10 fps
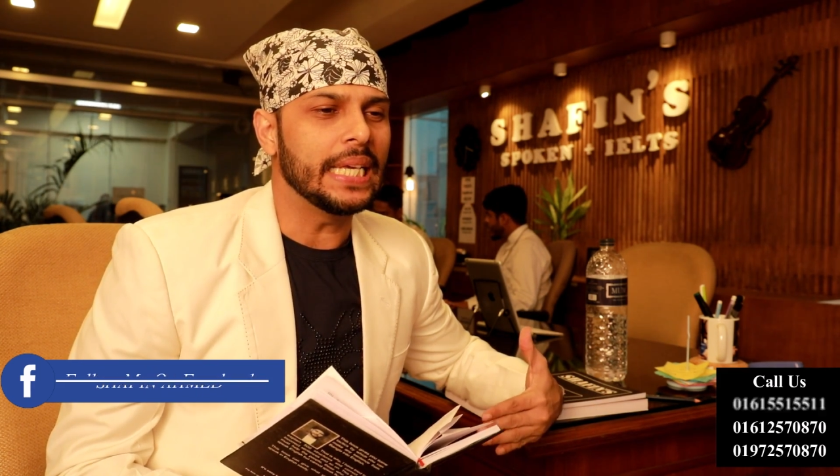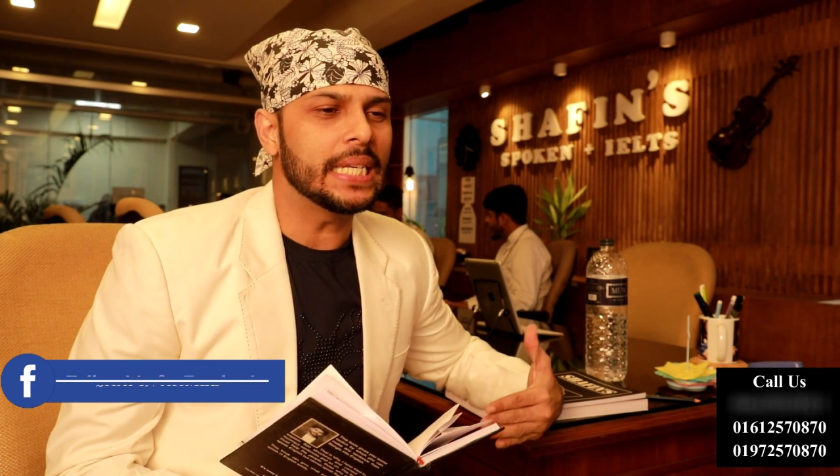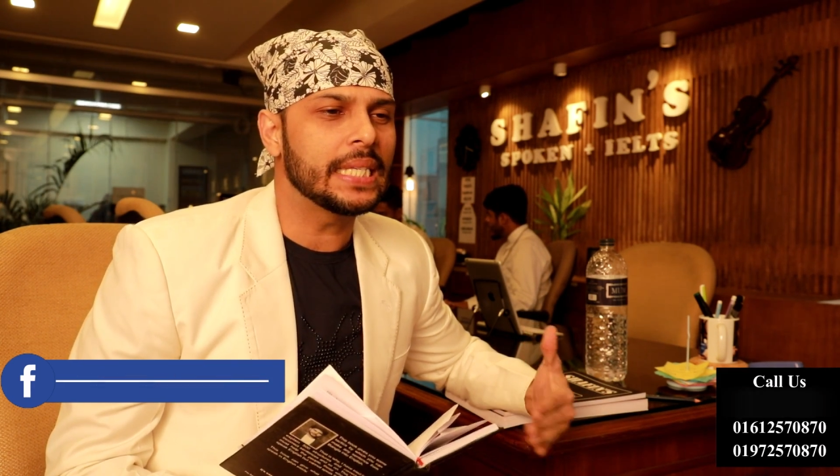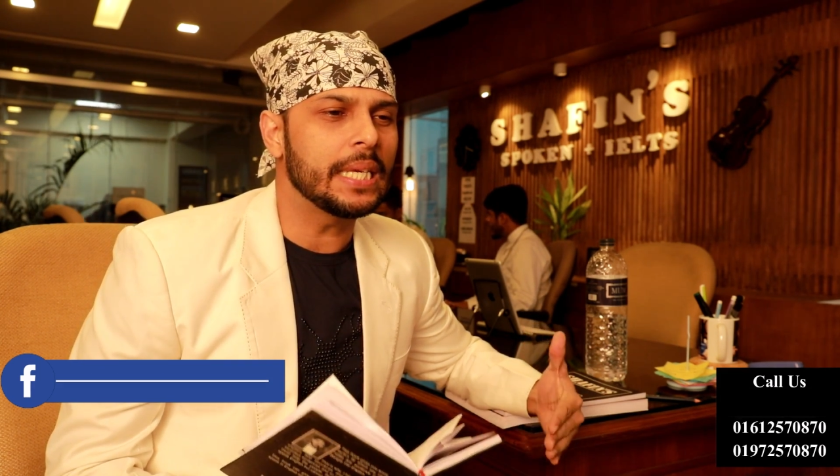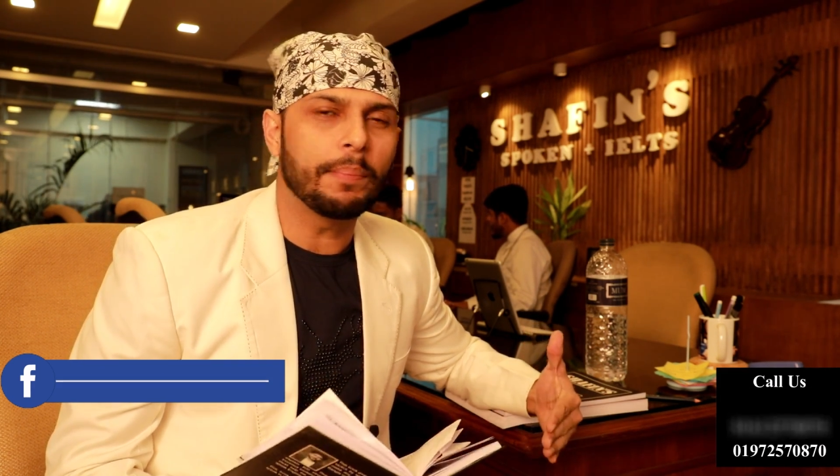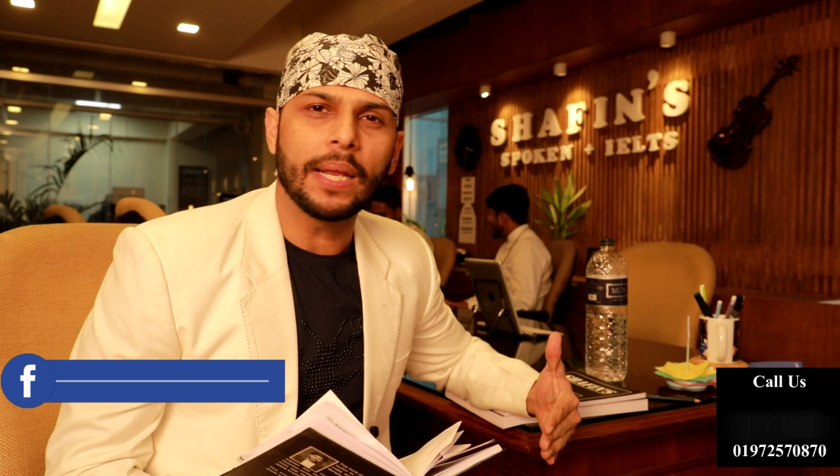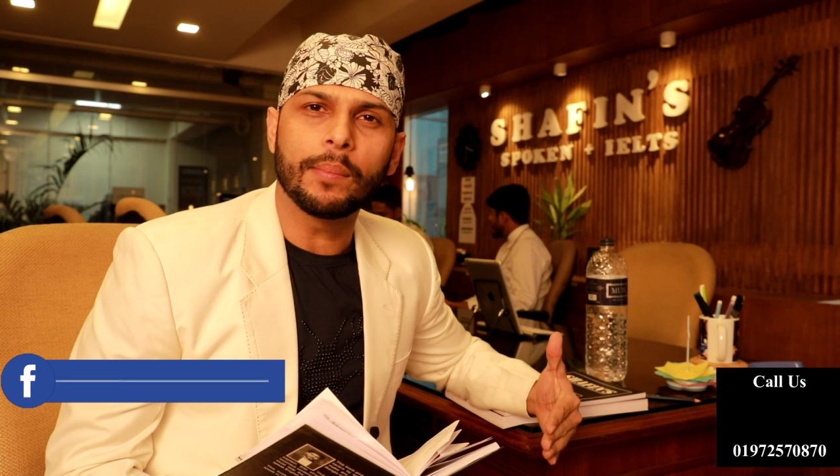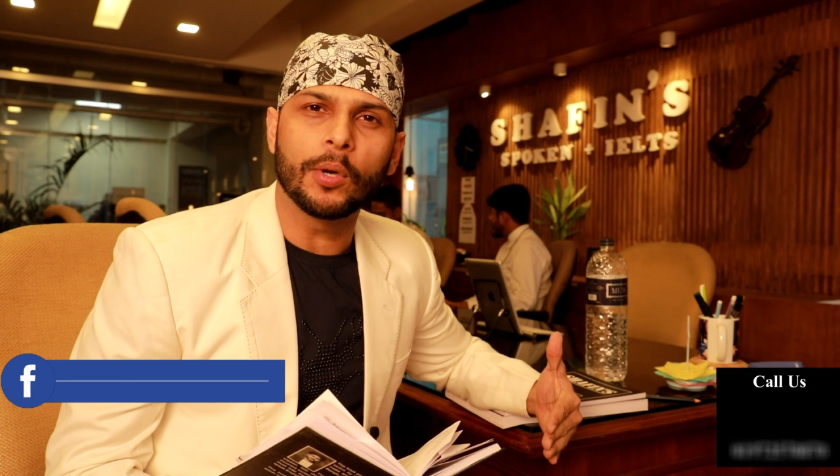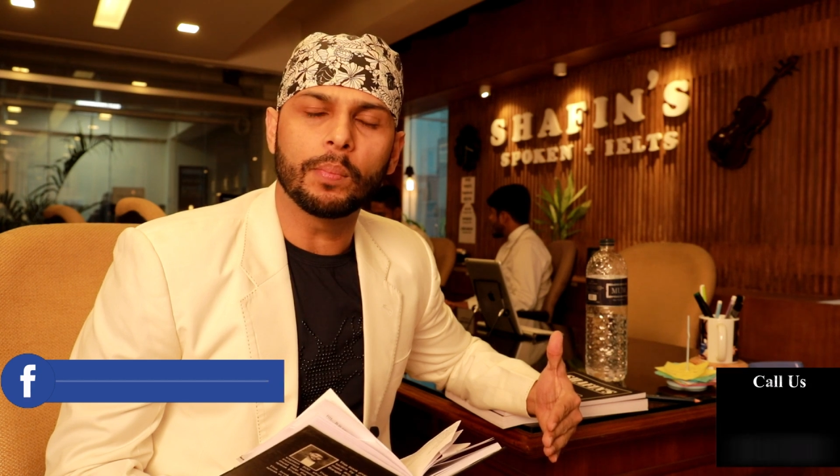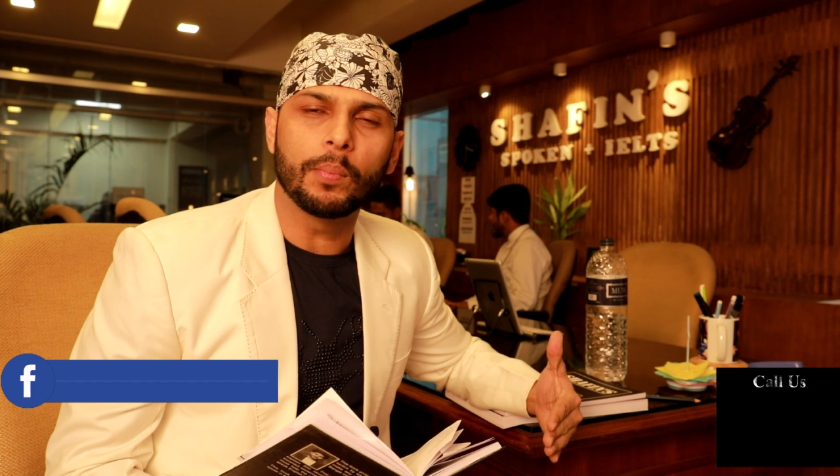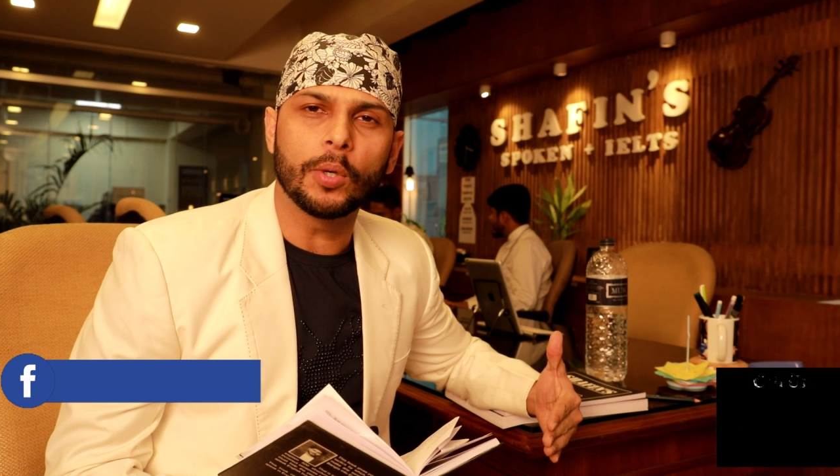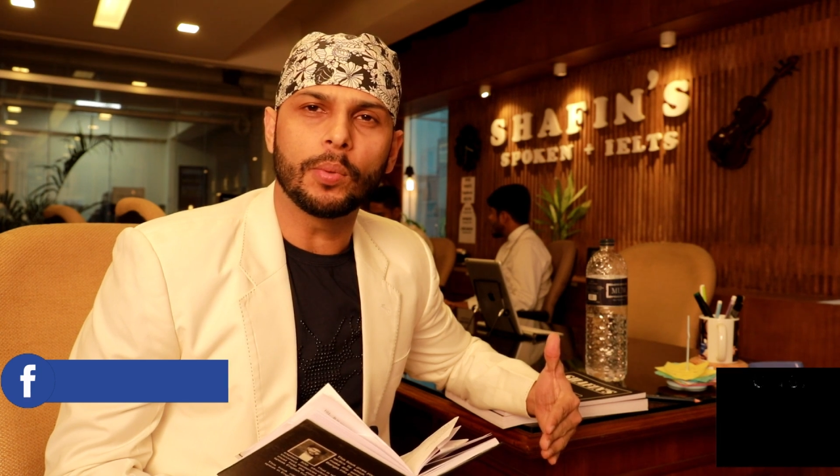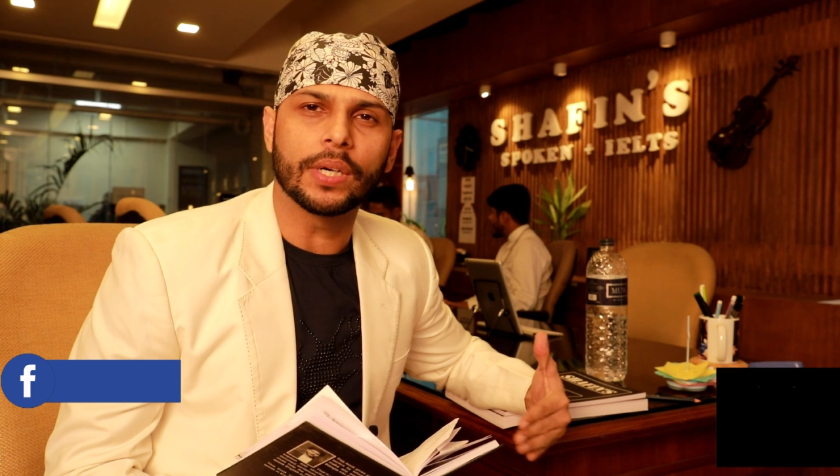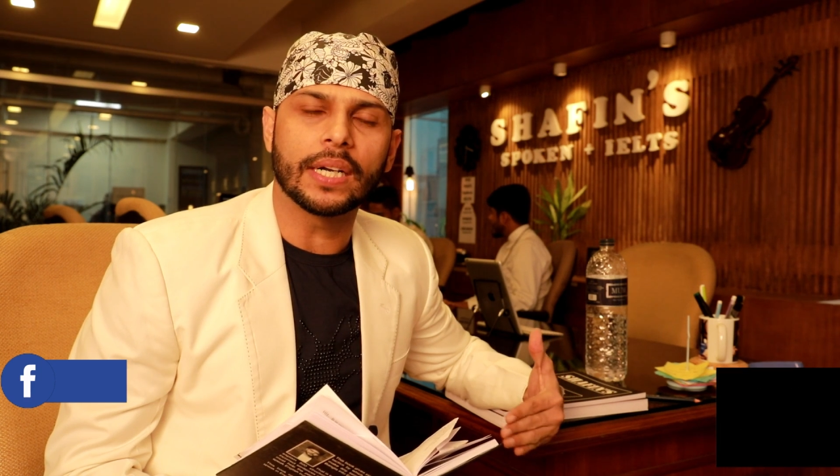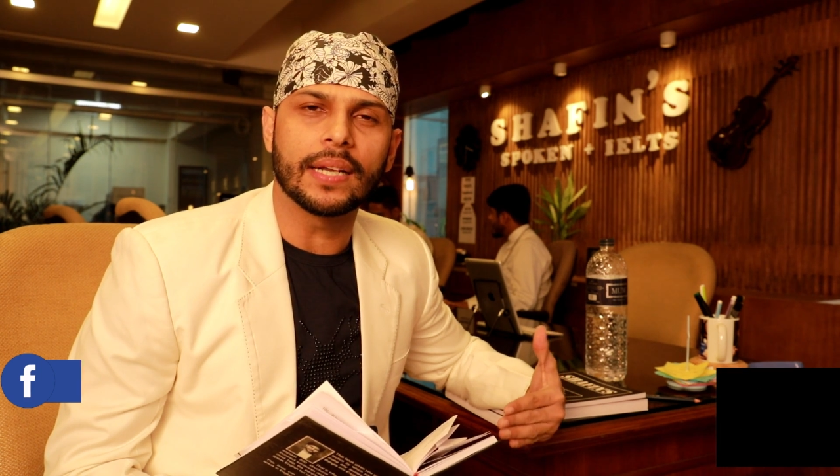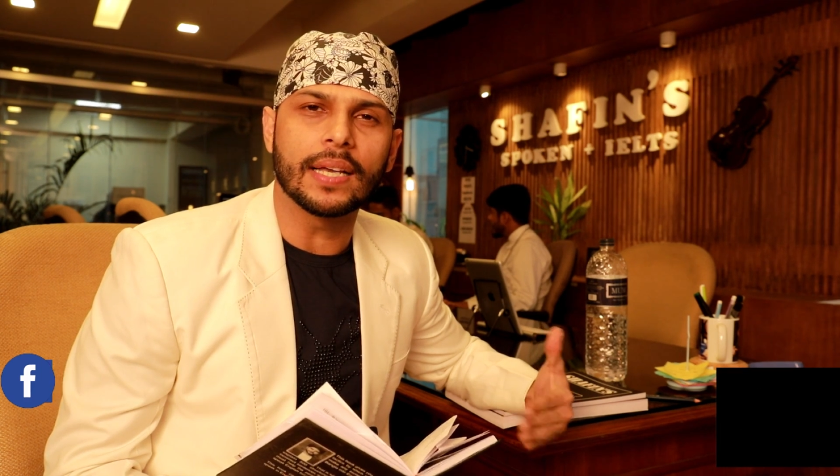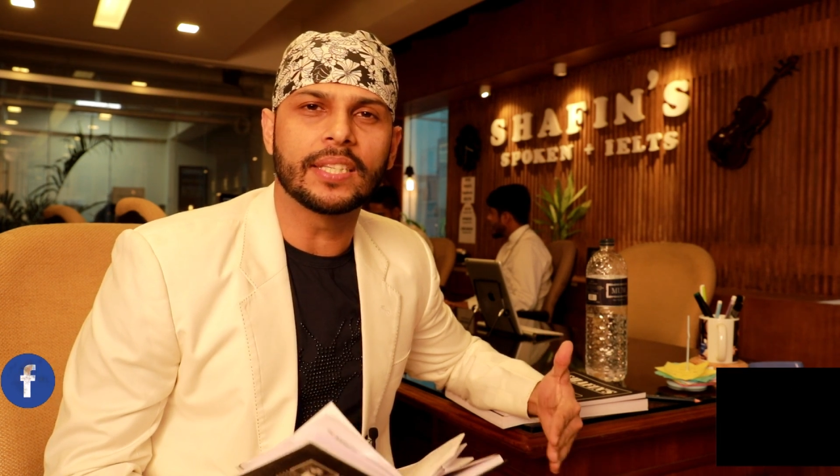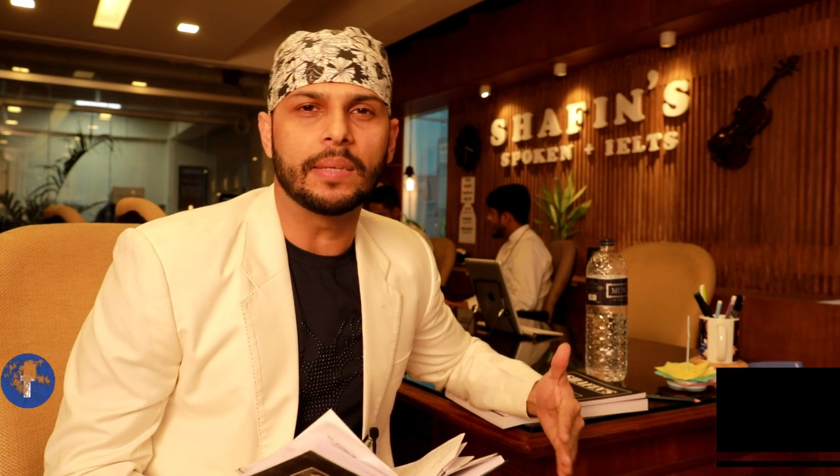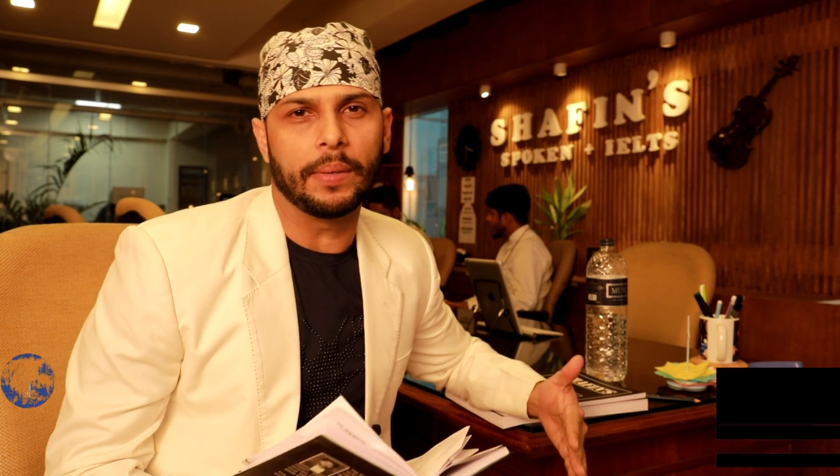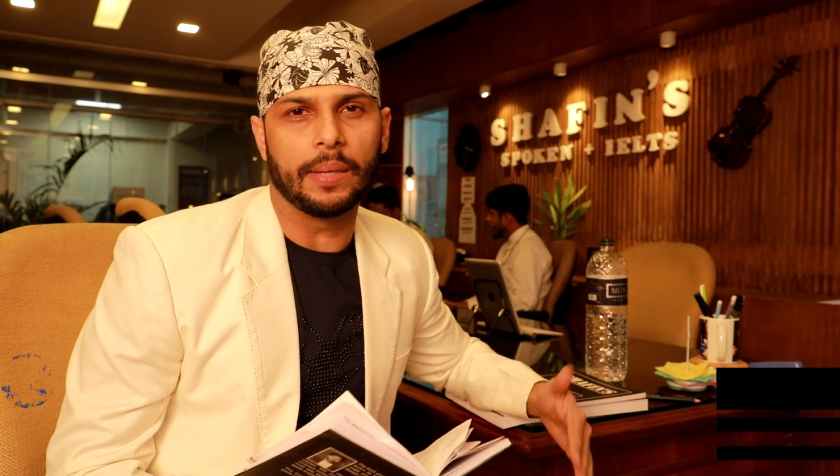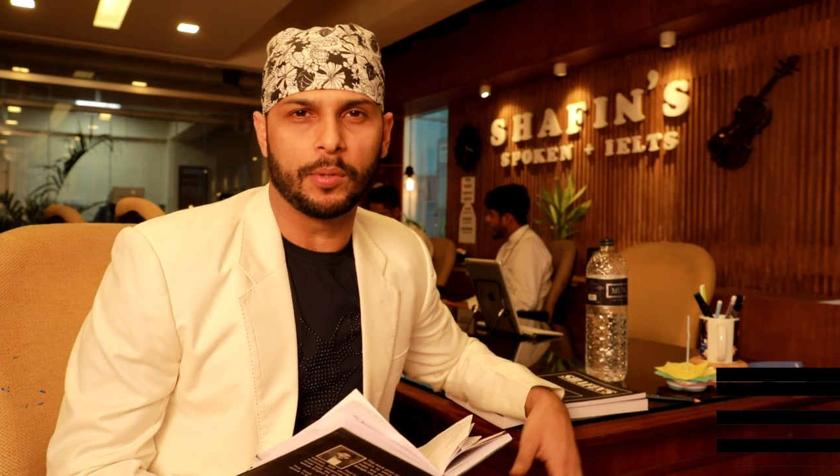ইজি প্লে বলবো না ডাজি প্লে